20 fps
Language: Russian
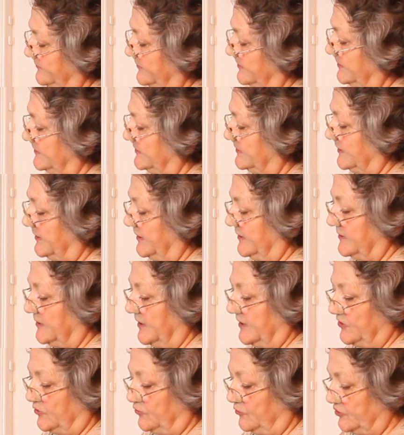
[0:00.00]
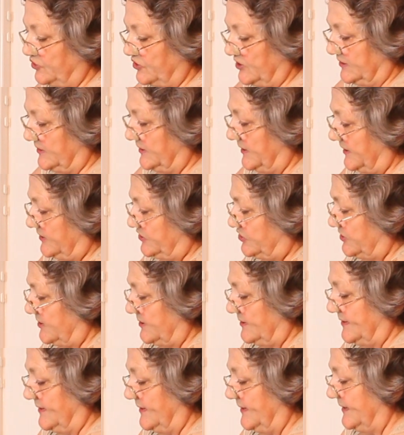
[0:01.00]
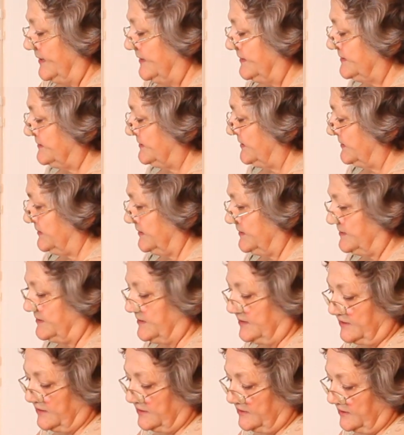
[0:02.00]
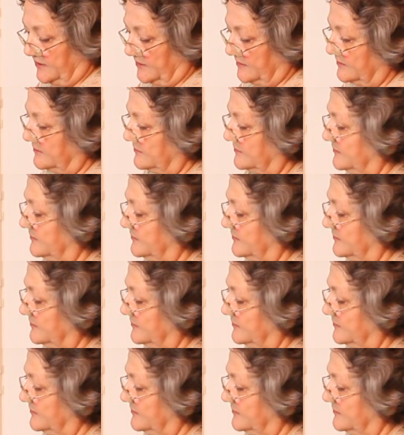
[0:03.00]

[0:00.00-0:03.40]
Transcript: вылетает. Точно так же с этой стороны.